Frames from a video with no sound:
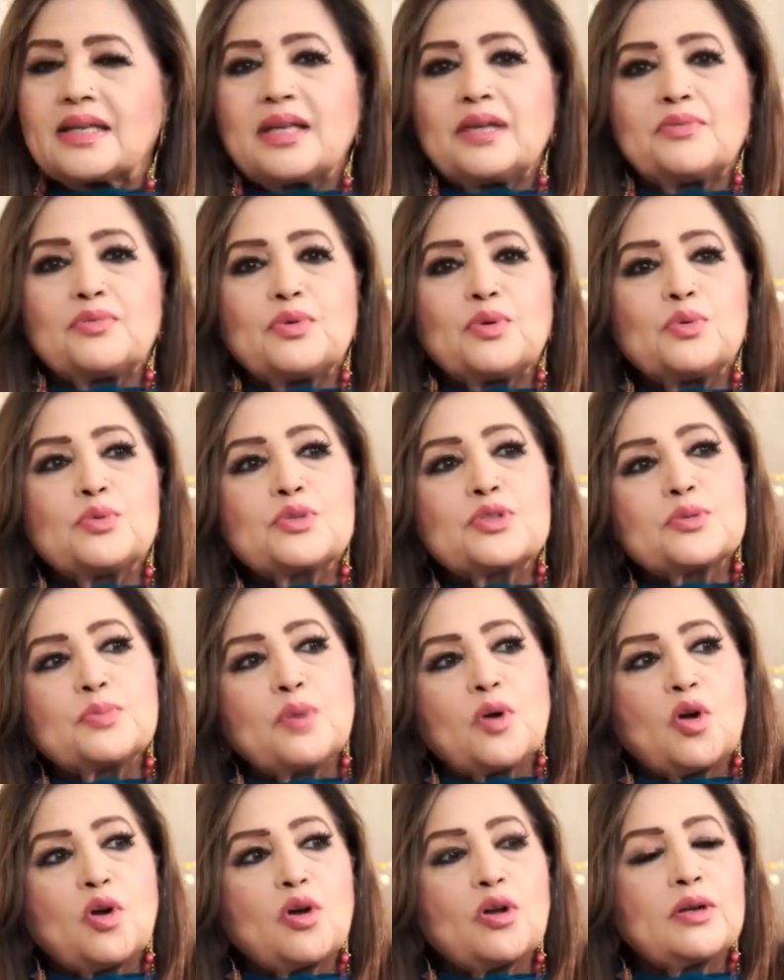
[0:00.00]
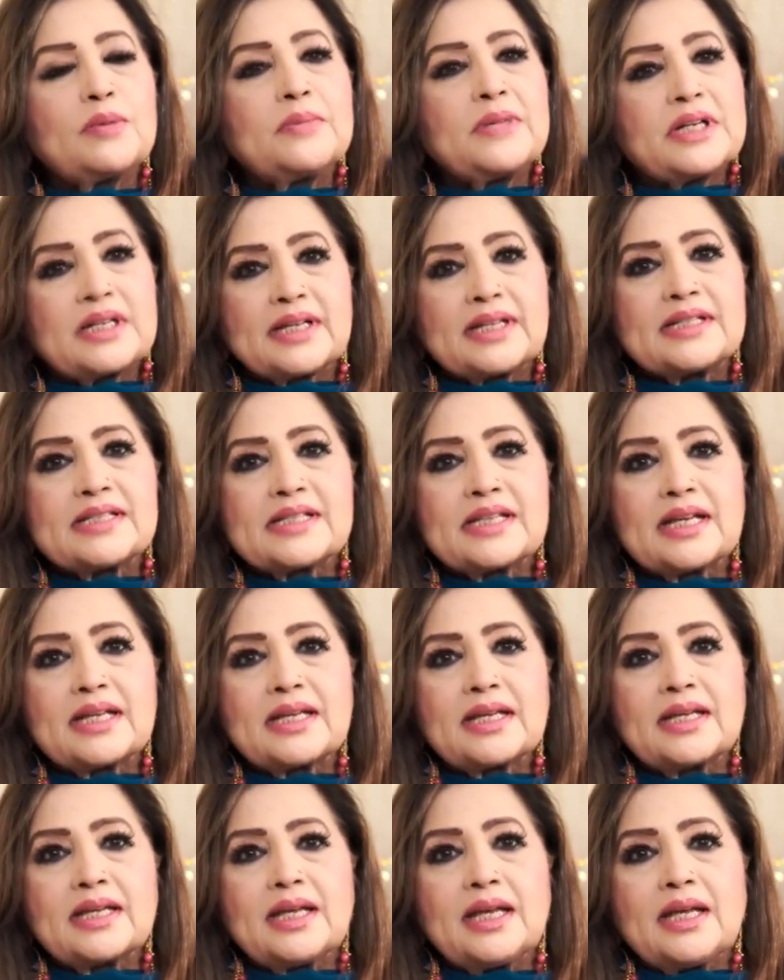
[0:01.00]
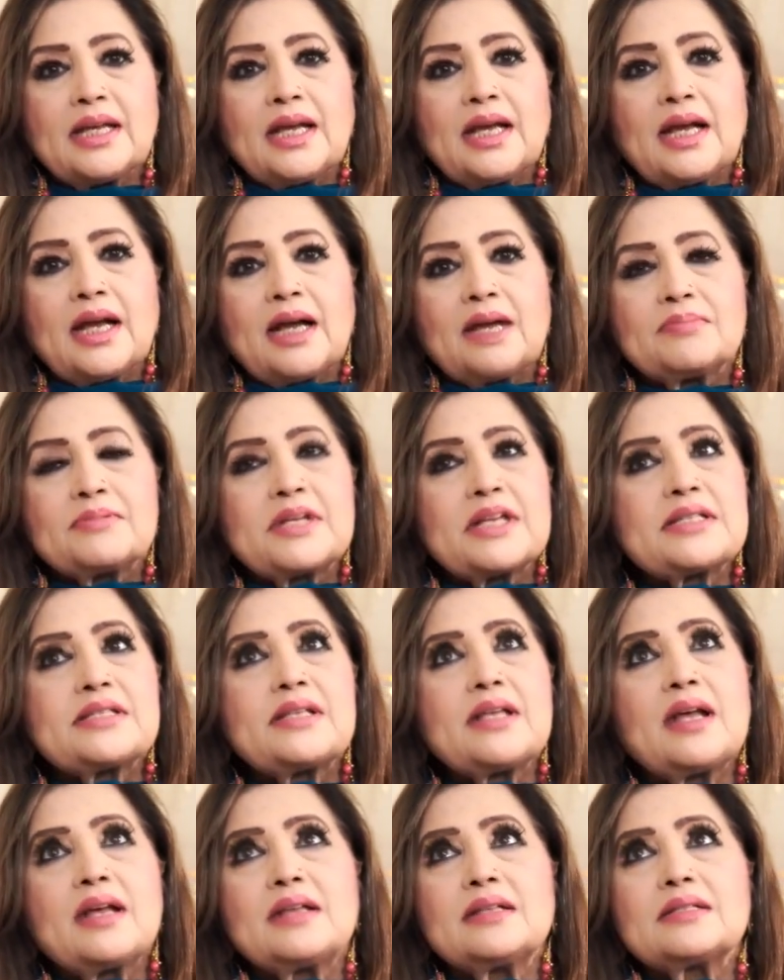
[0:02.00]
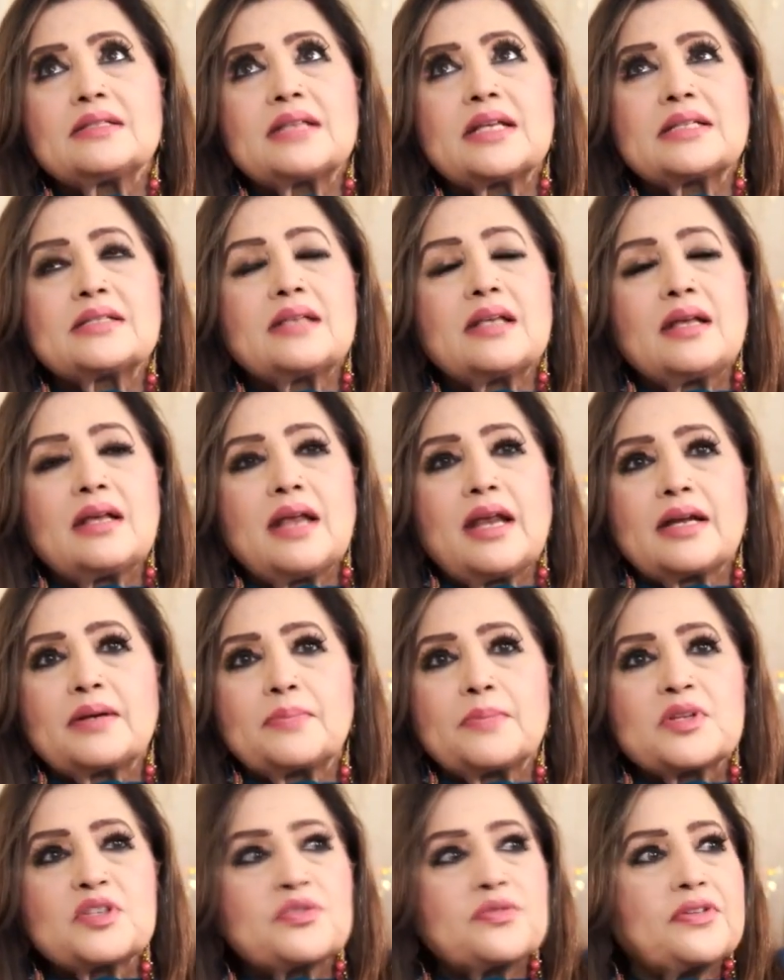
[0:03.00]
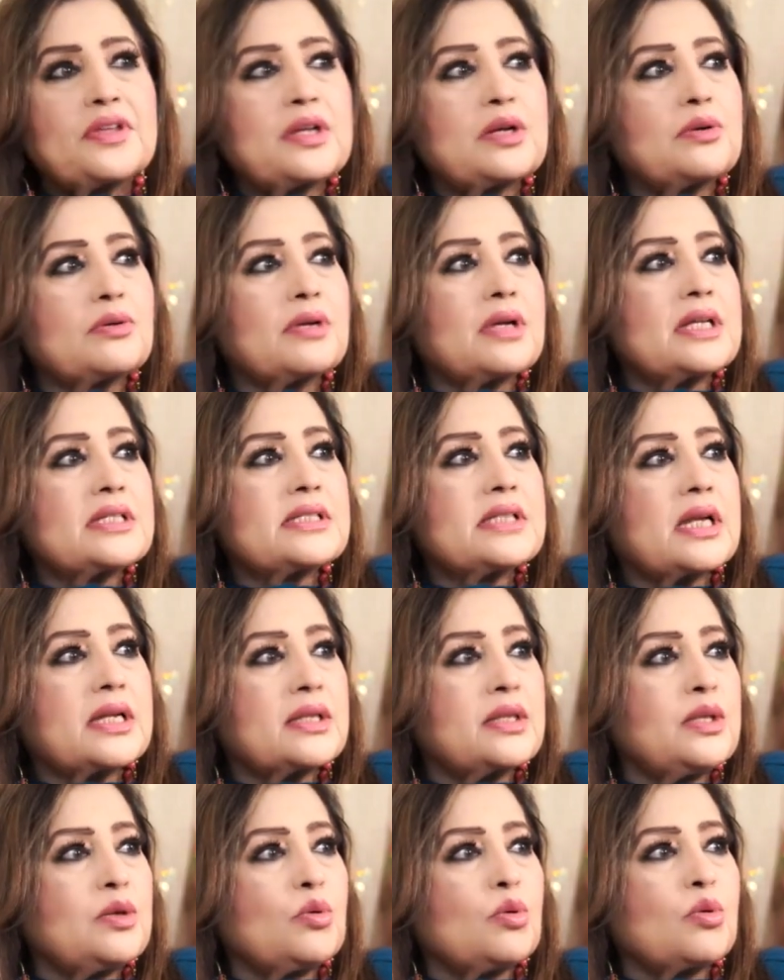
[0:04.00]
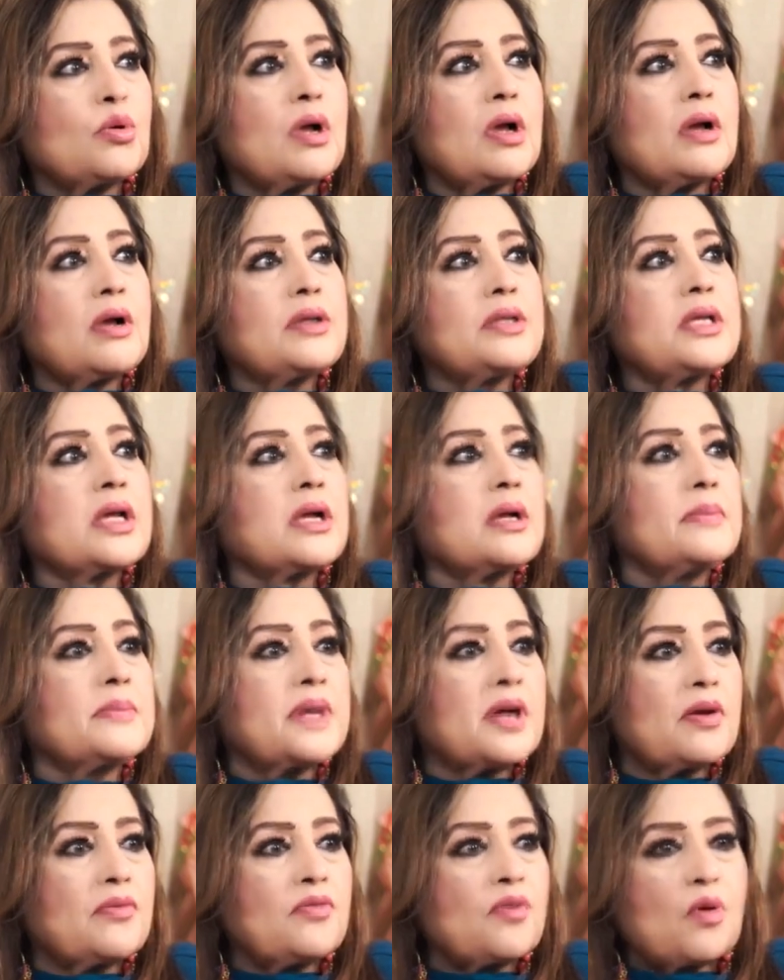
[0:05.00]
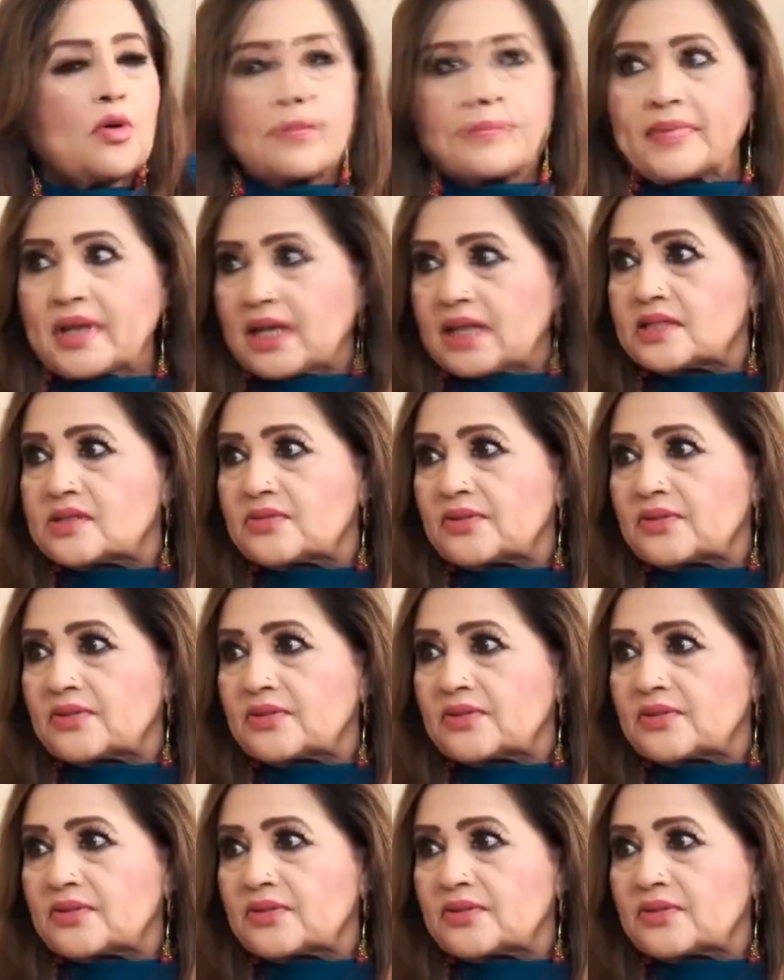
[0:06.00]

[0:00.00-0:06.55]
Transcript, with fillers: कि वो उस माहौल में ढल जाएं अब जैसा जैसा एटमोसफियर होगा सर्दी होगा ये कमरा वार्म है